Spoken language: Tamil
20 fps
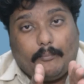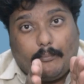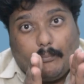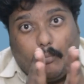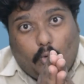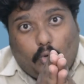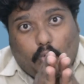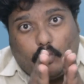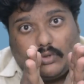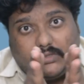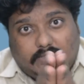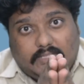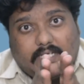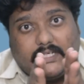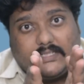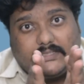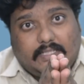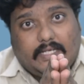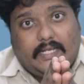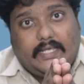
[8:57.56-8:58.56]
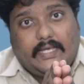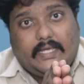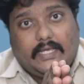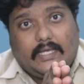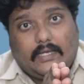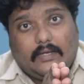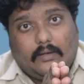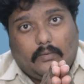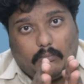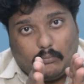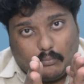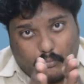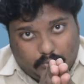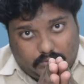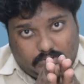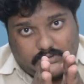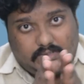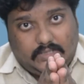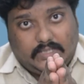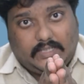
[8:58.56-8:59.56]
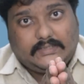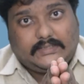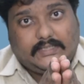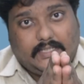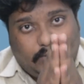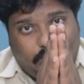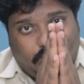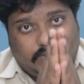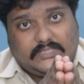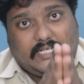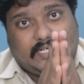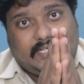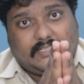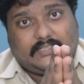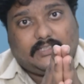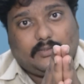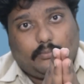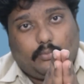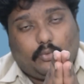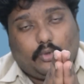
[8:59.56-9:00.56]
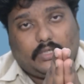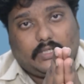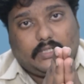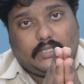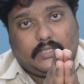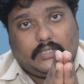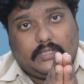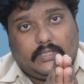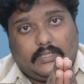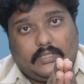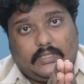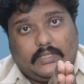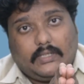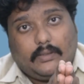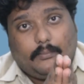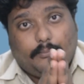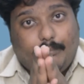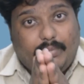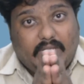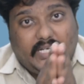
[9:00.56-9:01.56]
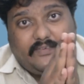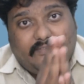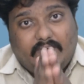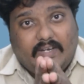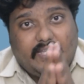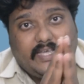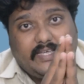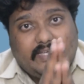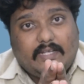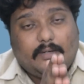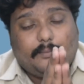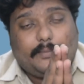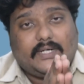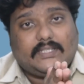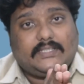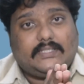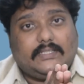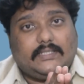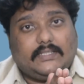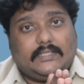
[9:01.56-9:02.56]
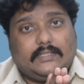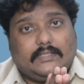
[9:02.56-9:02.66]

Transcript: புத்தகத்திலேயே புத்தகத்திலே ஒரு சட்டத்தை போட்டு பிரிவினையை ஏற்படுத்துது